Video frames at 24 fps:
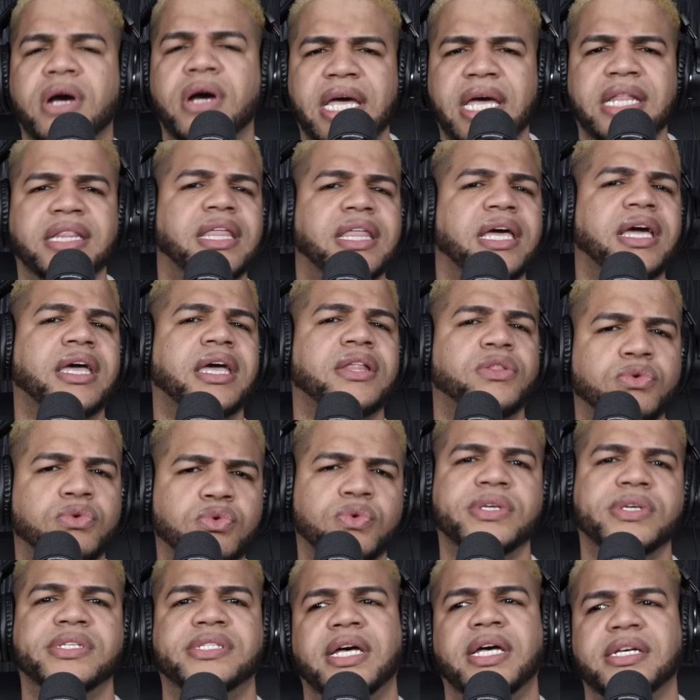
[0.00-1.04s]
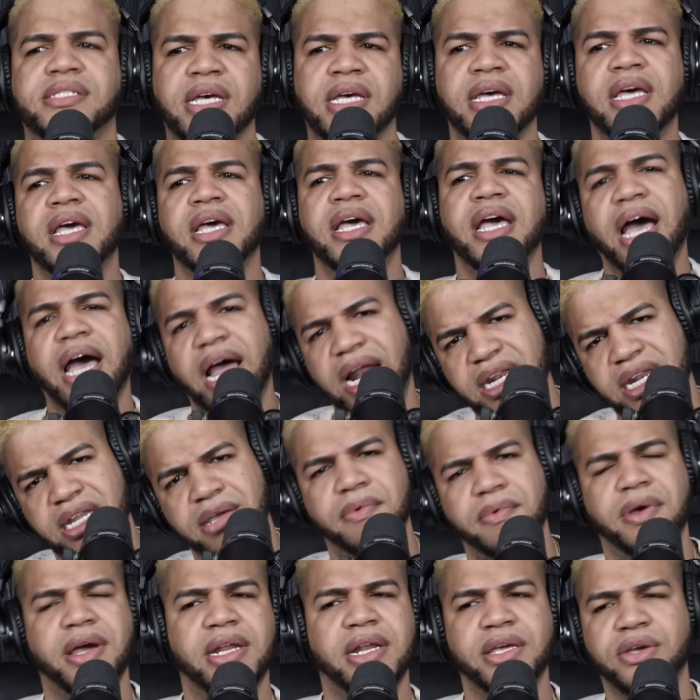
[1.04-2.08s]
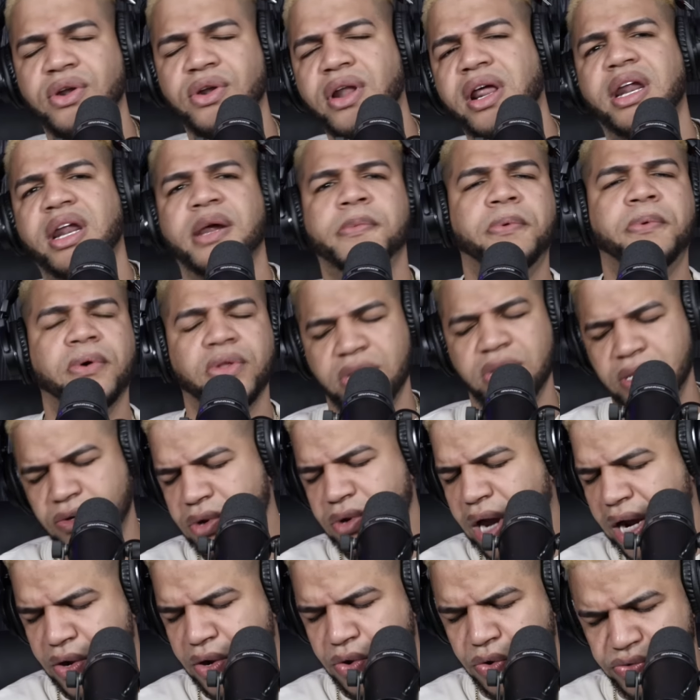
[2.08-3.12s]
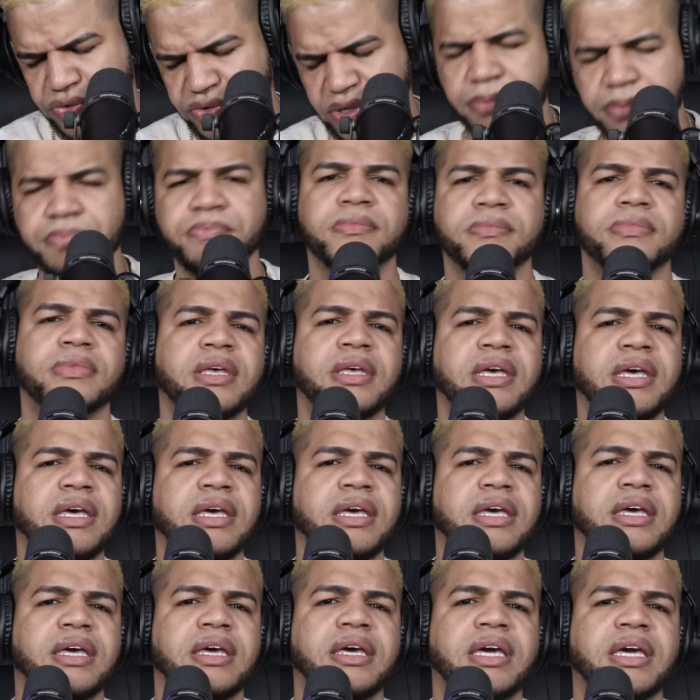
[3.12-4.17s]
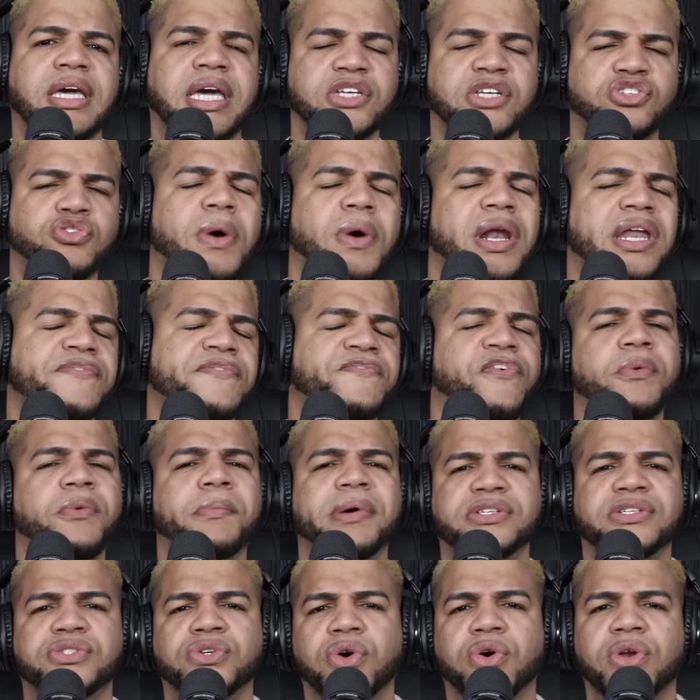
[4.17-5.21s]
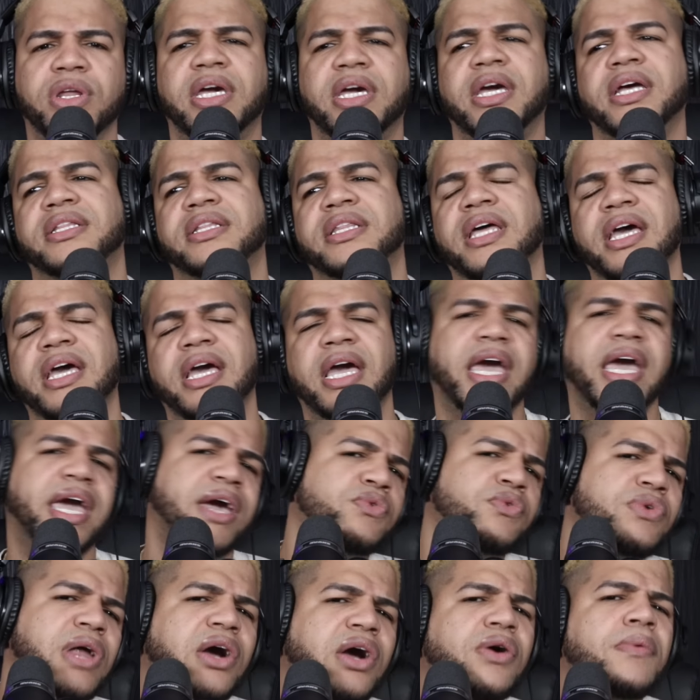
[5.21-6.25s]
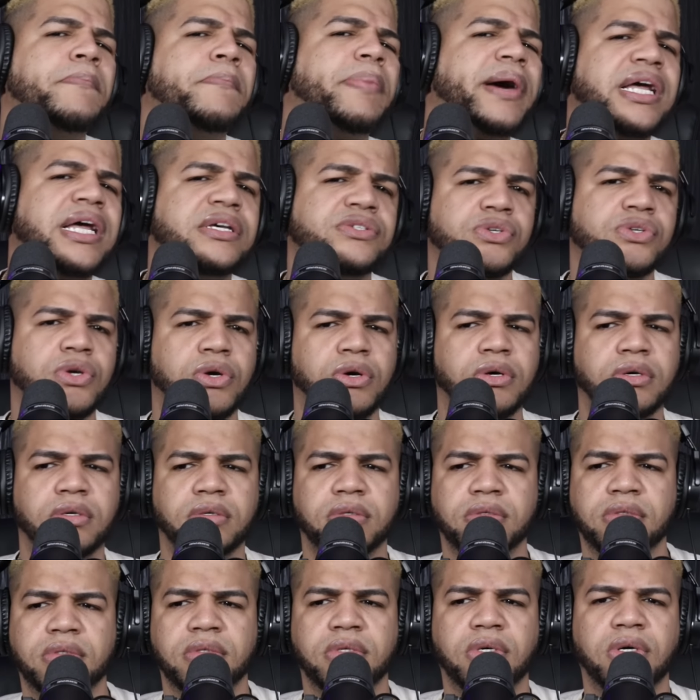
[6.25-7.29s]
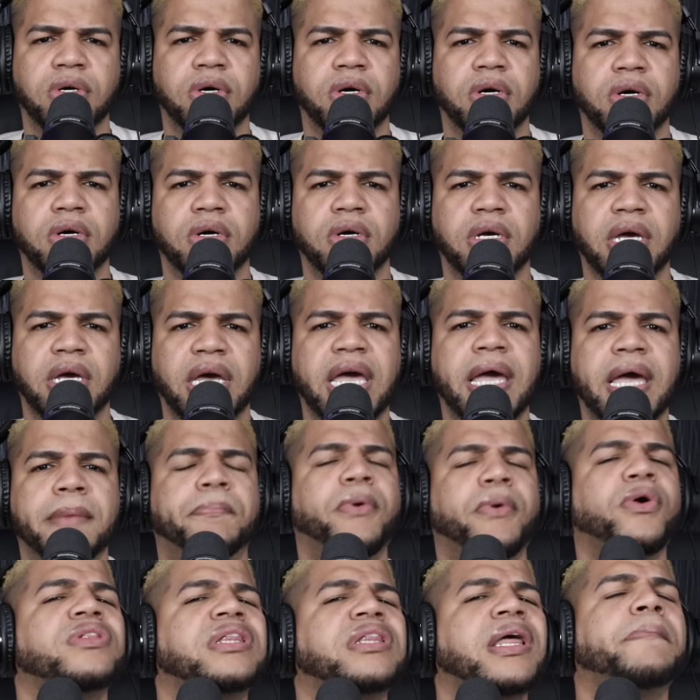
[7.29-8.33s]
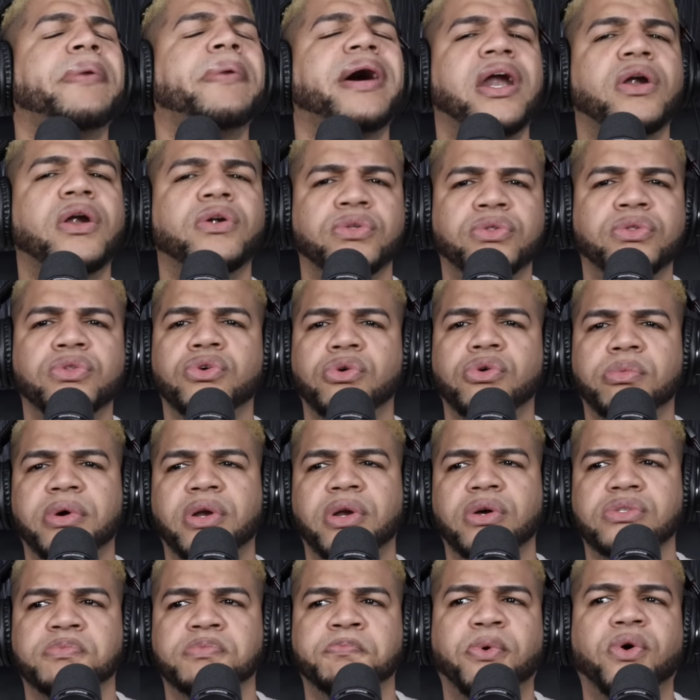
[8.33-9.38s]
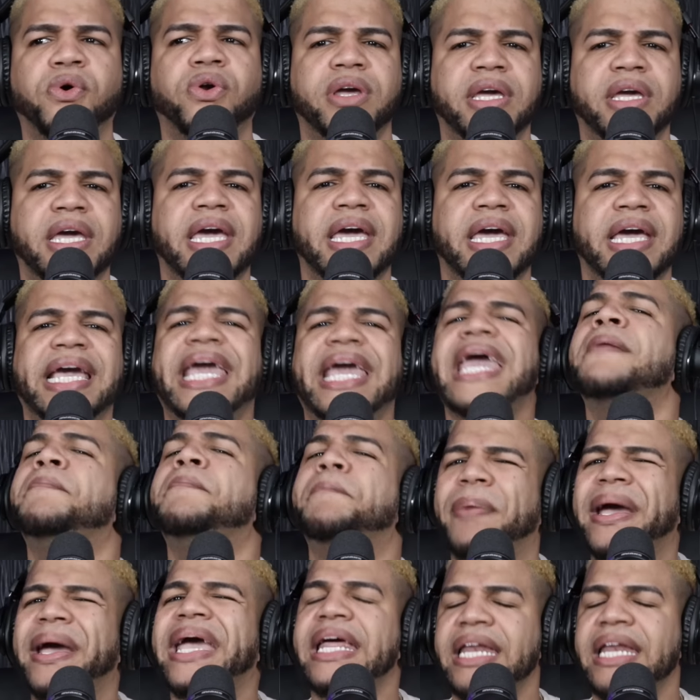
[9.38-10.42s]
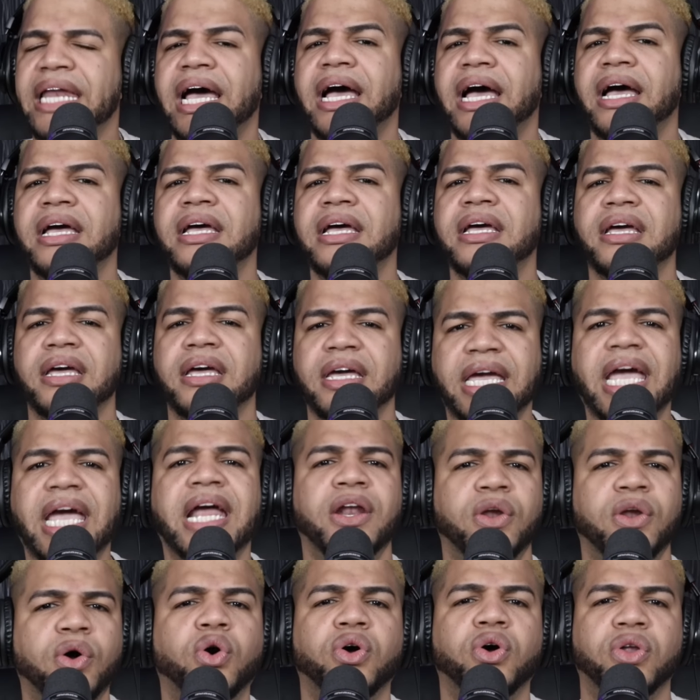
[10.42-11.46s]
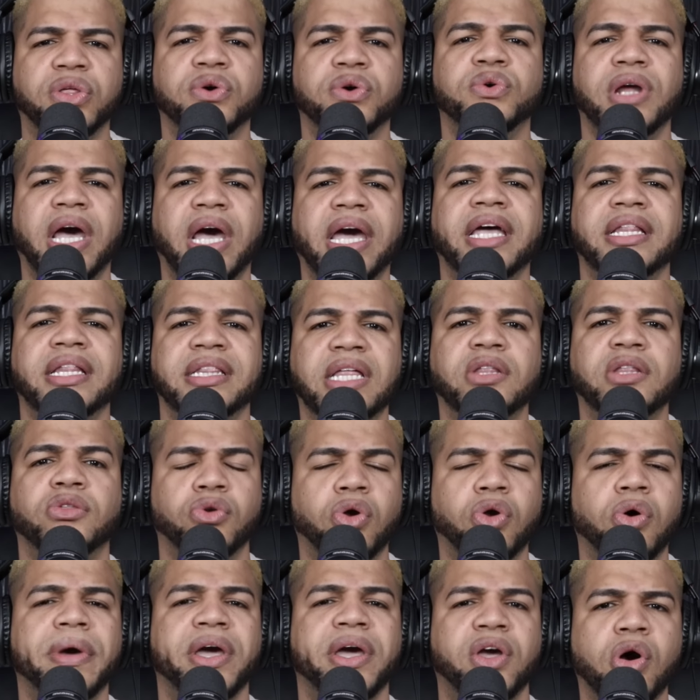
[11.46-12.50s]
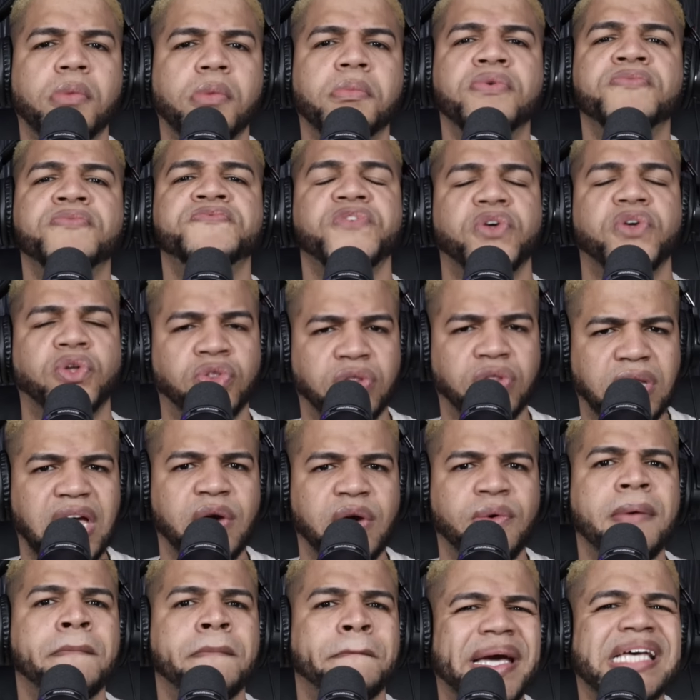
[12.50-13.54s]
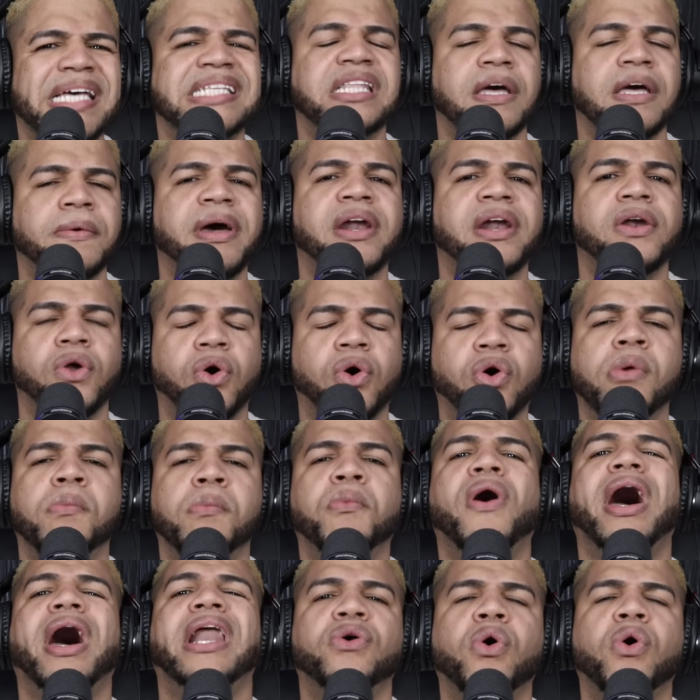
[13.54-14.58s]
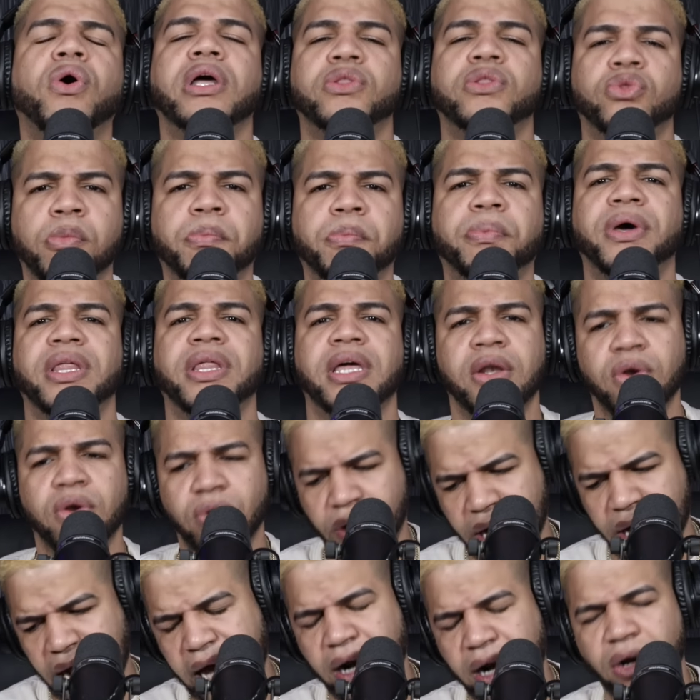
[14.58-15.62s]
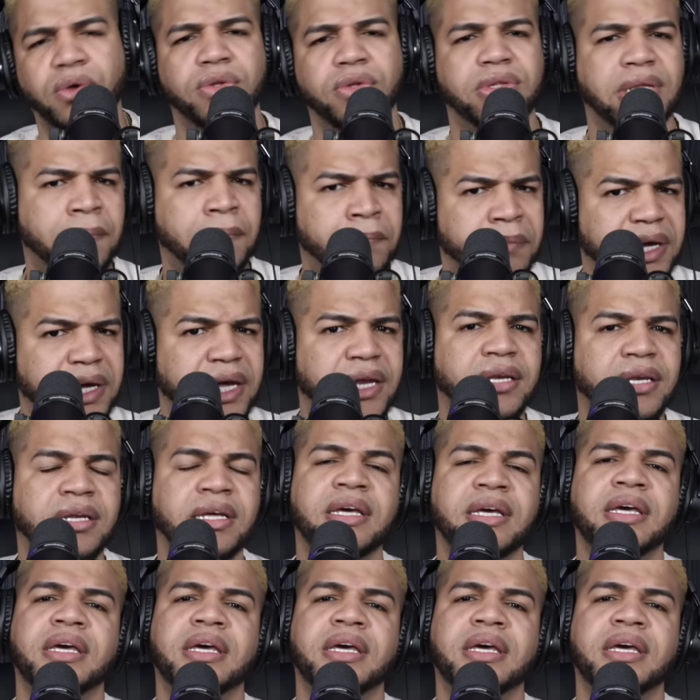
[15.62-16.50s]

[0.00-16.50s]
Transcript: gente que tú no estás al nivel. Y yo le respondí una cosa, que suman la información y que esté, es una comparación, eh, ponte para los números, porque qué pena que el logro de una gente tú lo ves como un fronteo en vez de verlo como algo que tú puedes lograrlo también.